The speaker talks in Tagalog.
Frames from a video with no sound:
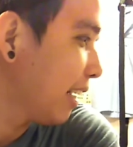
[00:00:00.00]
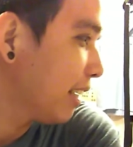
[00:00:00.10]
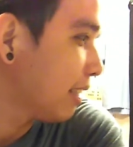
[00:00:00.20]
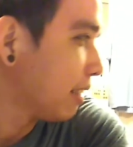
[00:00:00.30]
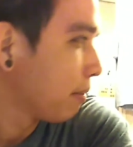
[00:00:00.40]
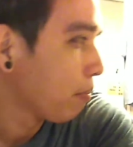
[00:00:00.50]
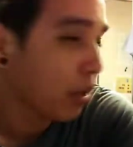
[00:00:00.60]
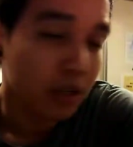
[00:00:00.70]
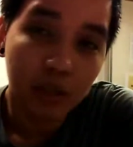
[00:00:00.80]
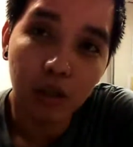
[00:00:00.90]
Ayan.
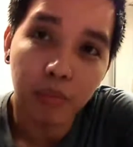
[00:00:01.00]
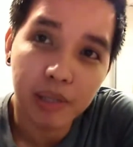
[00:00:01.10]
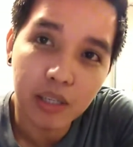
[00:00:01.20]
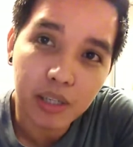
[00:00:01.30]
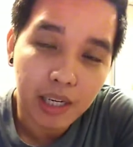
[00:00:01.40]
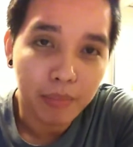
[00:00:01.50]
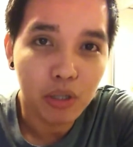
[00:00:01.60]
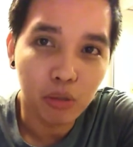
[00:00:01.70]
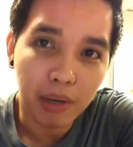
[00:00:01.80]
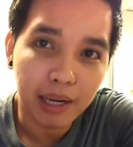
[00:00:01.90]
So, pasensya na
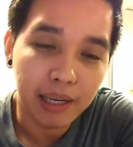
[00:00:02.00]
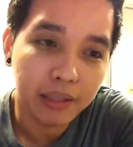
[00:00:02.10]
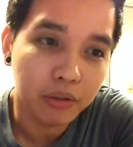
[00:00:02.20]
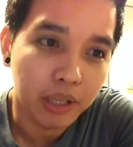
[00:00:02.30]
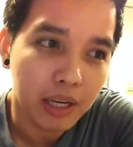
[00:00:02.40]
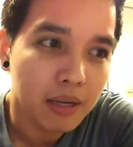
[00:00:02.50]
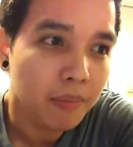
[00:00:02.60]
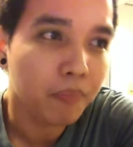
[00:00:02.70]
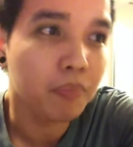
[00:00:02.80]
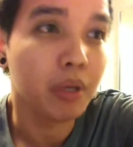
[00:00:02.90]
medyo makalat today
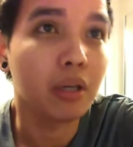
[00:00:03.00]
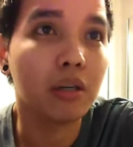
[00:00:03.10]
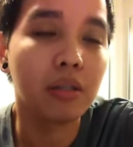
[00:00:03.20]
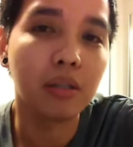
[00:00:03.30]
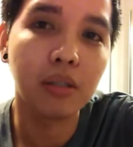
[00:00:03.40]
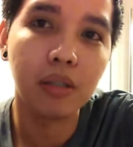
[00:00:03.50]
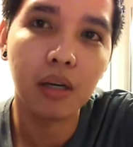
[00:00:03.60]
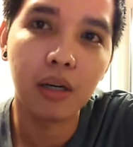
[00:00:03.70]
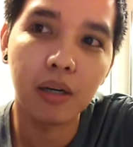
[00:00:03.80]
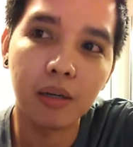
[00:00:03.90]
because
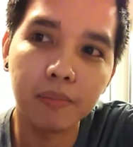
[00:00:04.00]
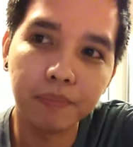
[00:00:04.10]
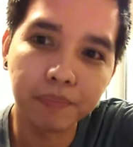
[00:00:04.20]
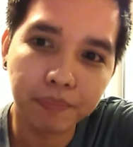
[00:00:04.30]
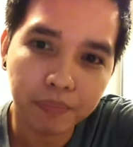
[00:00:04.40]
um,